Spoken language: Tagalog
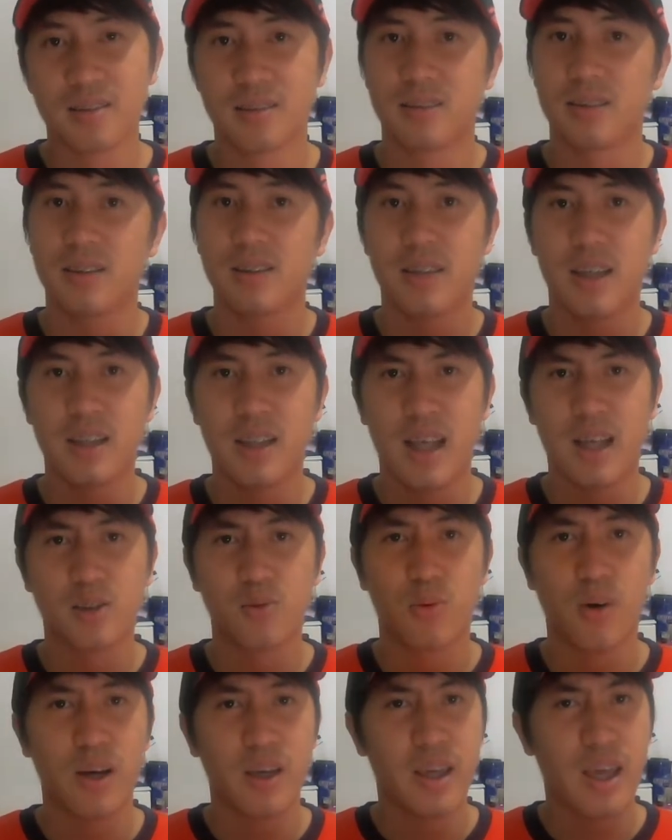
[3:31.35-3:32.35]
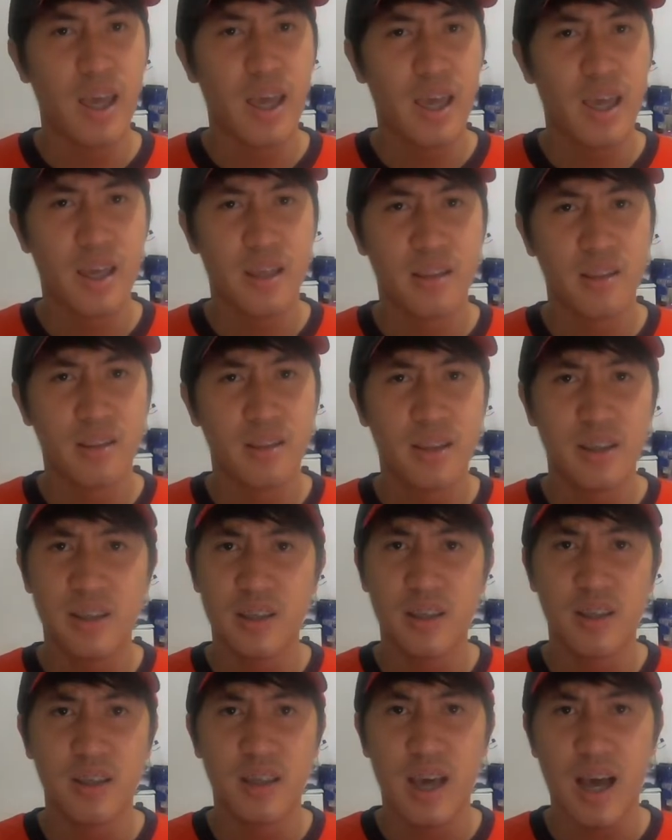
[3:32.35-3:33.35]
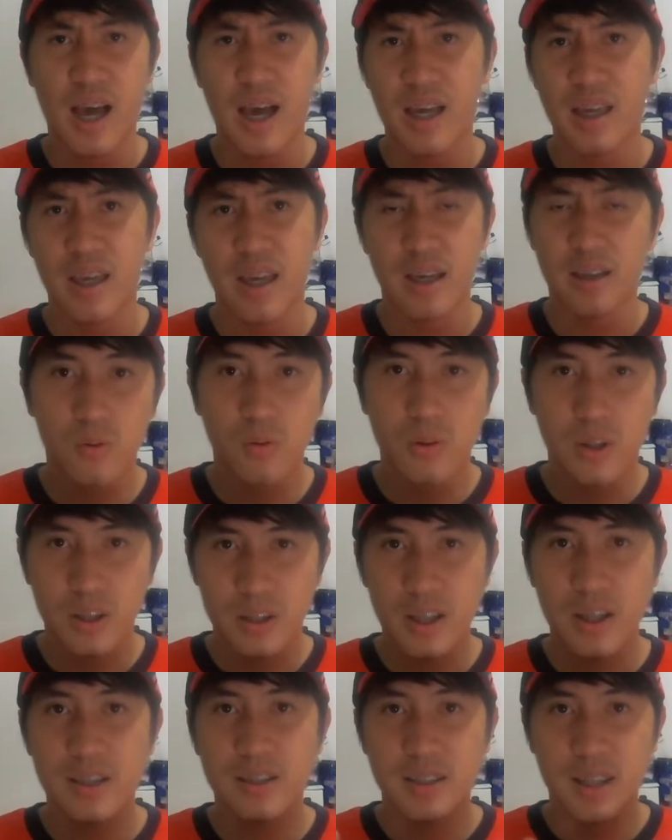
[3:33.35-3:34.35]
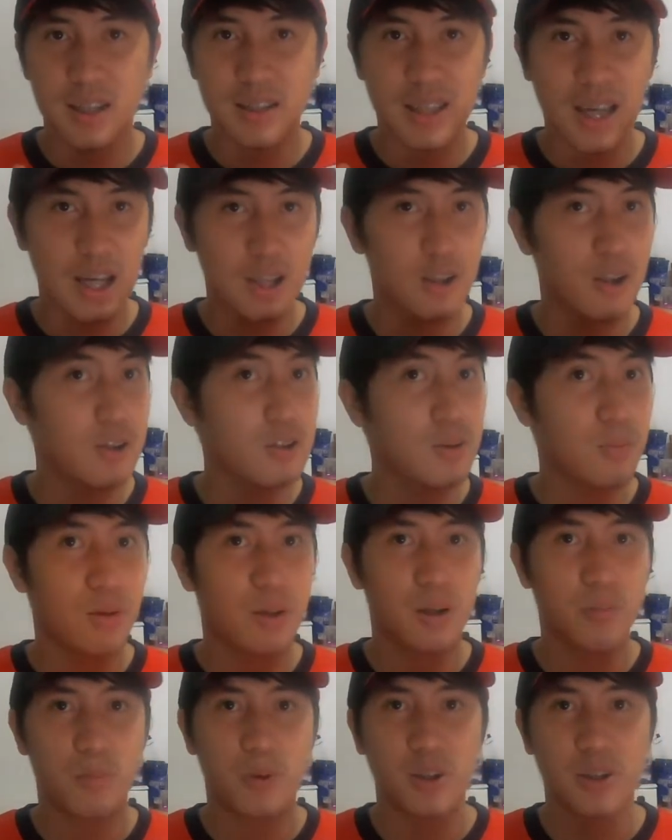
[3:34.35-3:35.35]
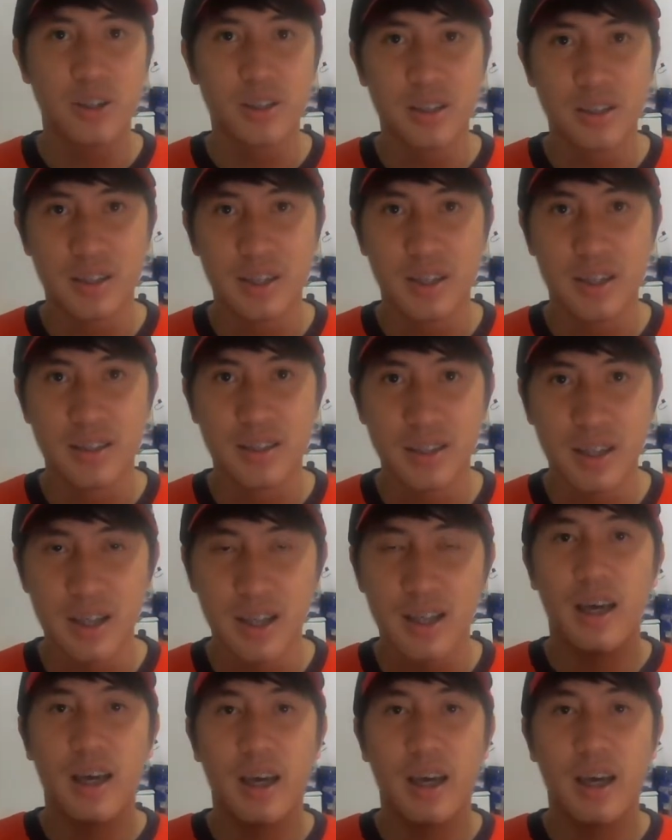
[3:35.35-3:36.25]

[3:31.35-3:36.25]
Sindane, S-Y-N-D-E-I-N. So, e kita-kits na lang tayo doon sa mga nag-purchase ng tickets nga.